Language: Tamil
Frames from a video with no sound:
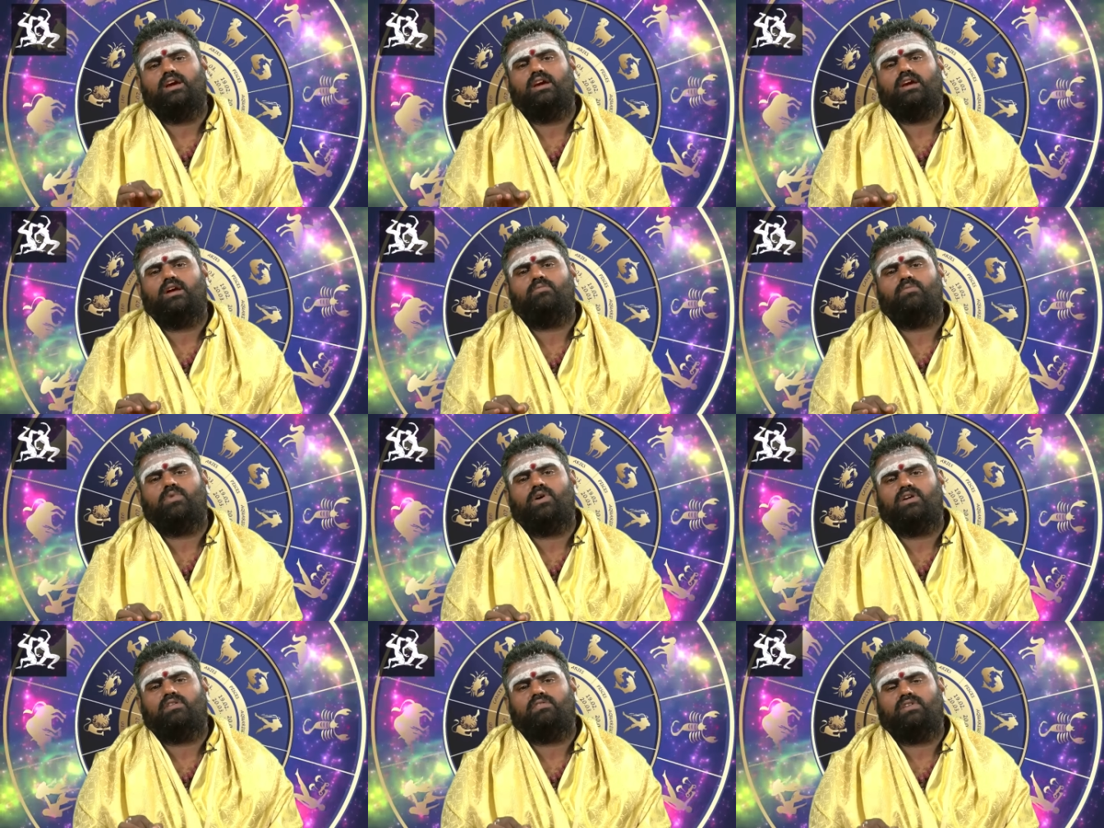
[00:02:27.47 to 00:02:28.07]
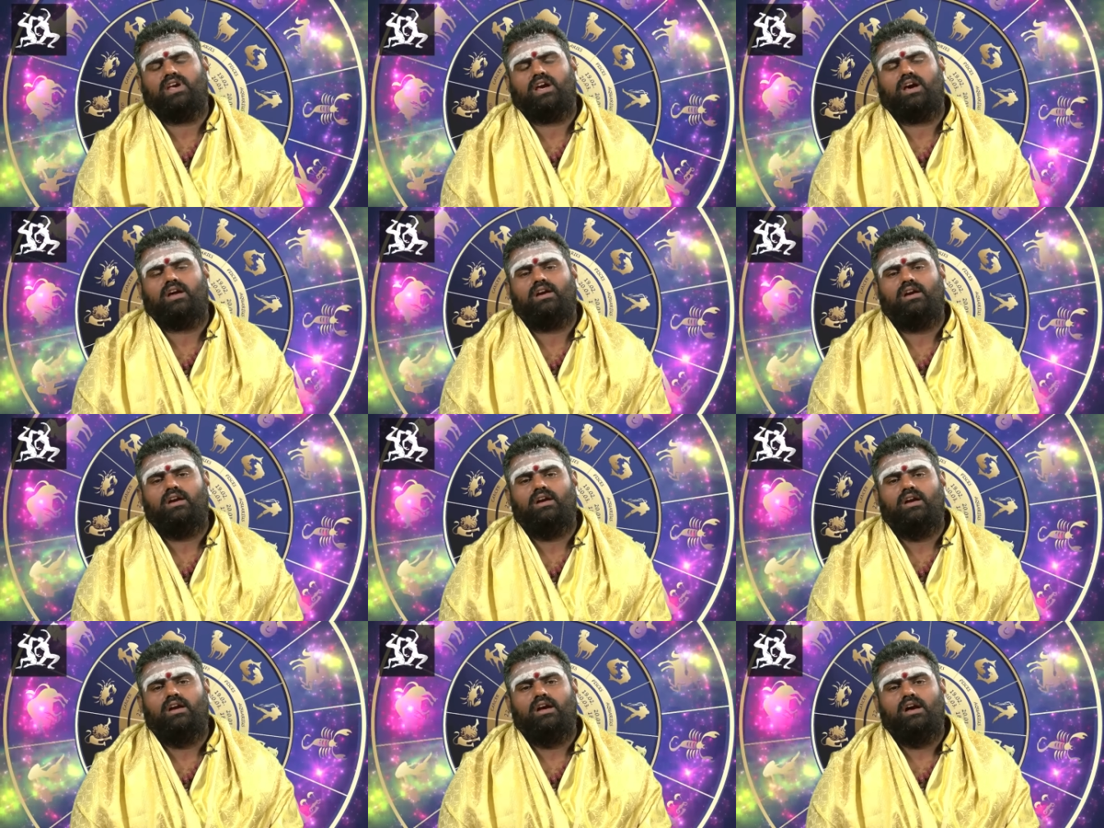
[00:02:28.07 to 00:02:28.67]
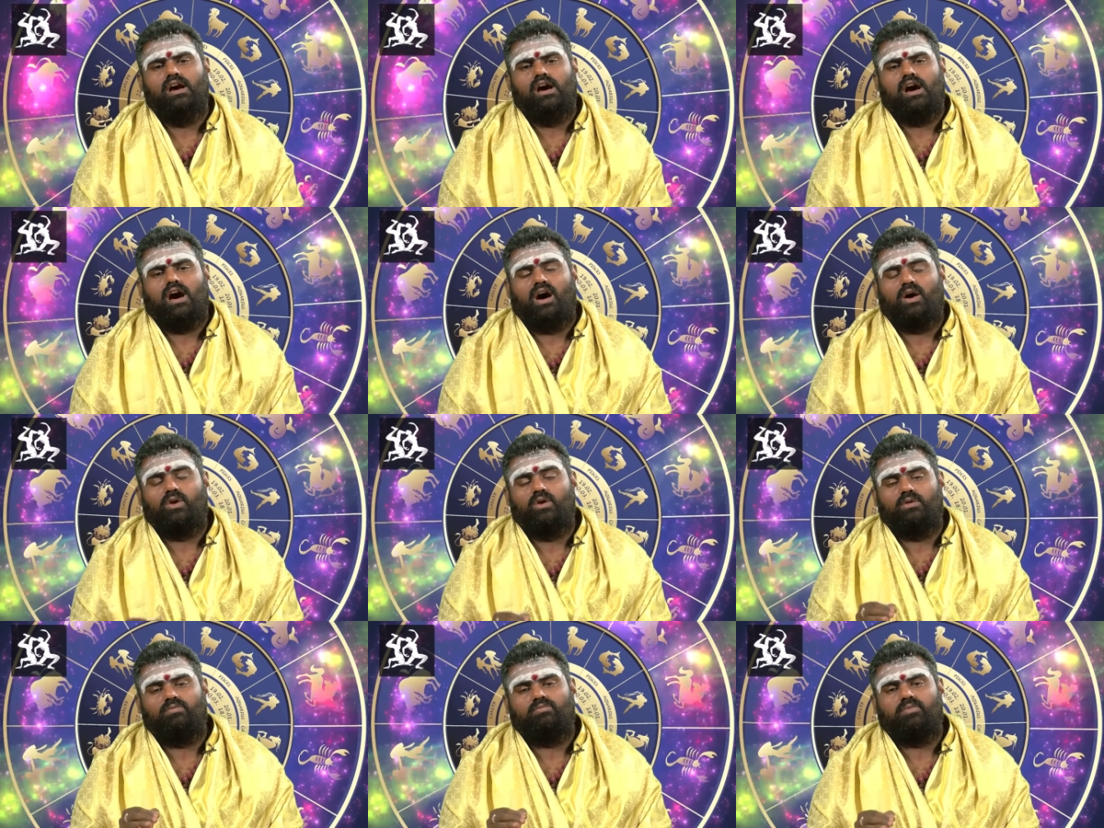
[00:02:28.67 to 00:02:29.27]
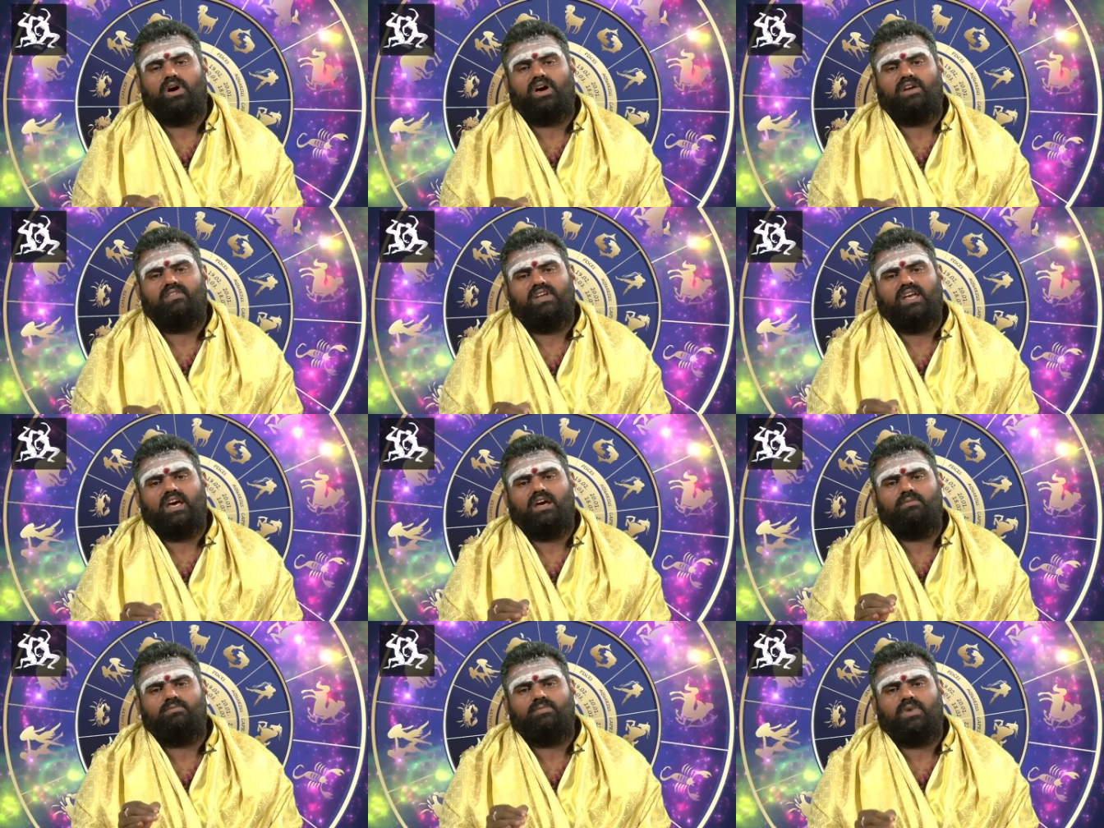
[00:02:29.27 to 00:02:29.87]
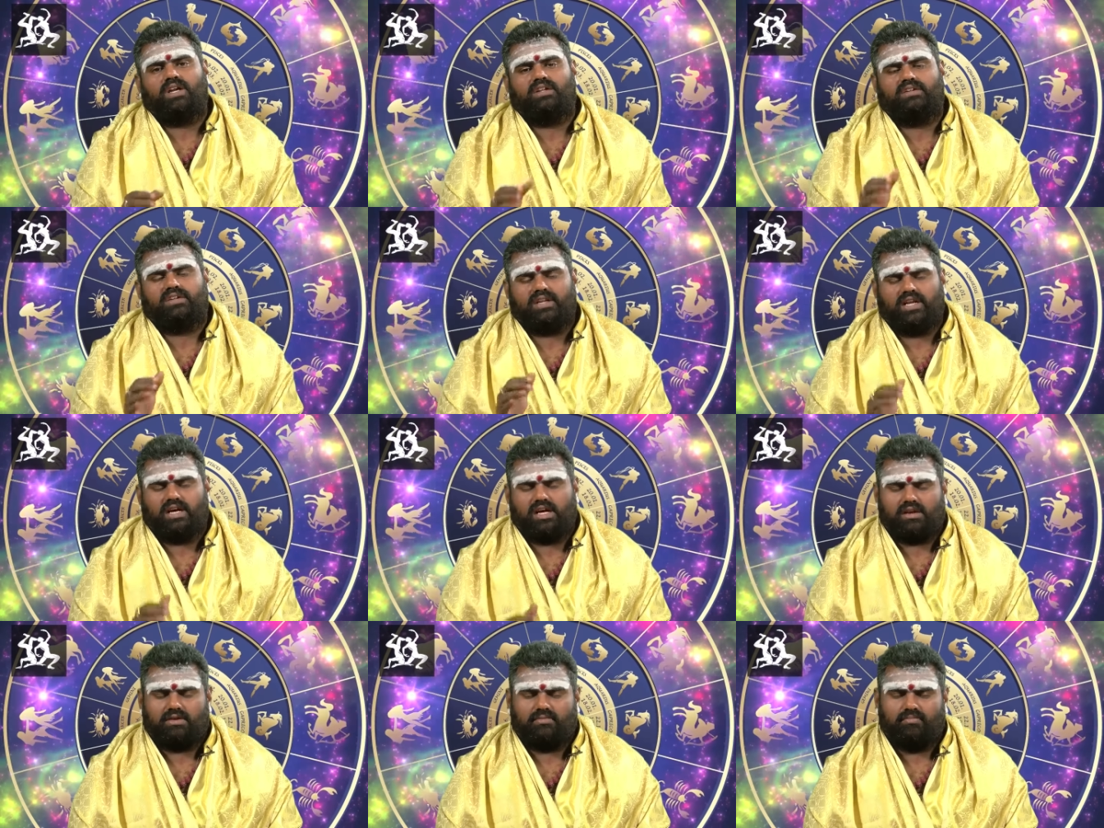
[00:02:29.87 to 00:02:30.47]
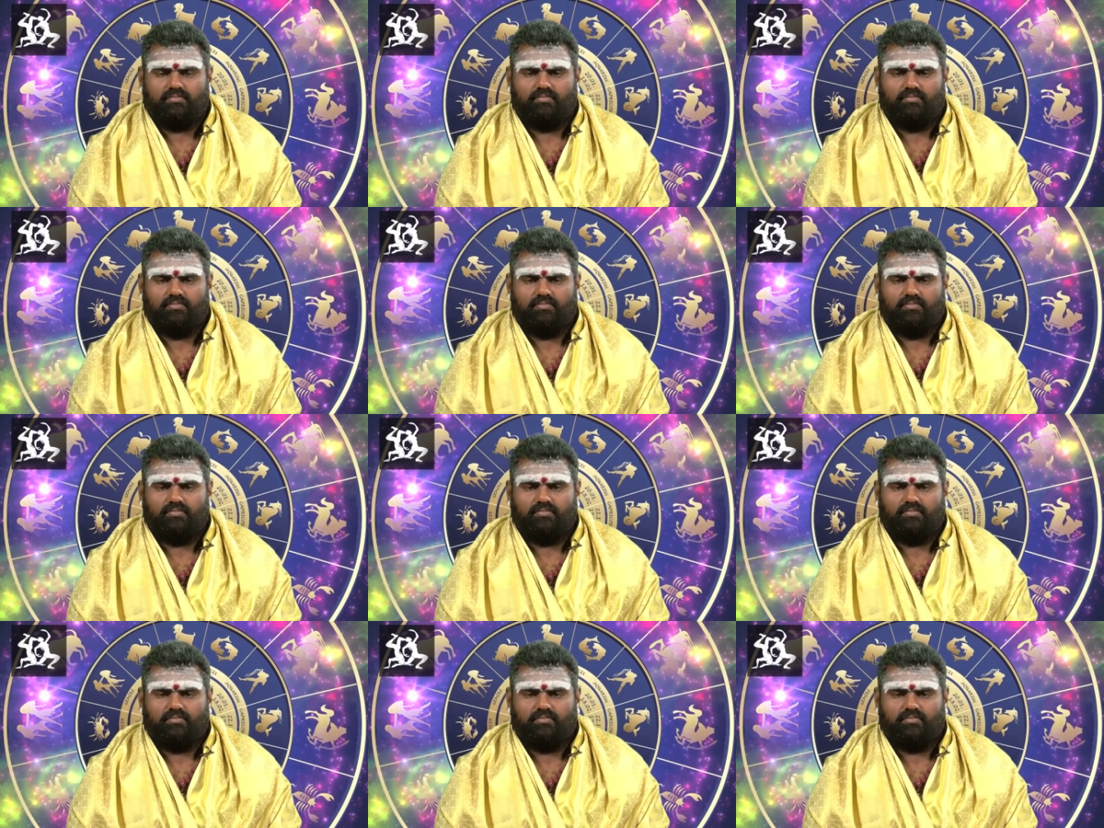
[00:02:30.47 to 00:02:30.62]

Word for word: ஏழாம் பார்வையால் அருட்பார்வையால் பார்க்கிறார்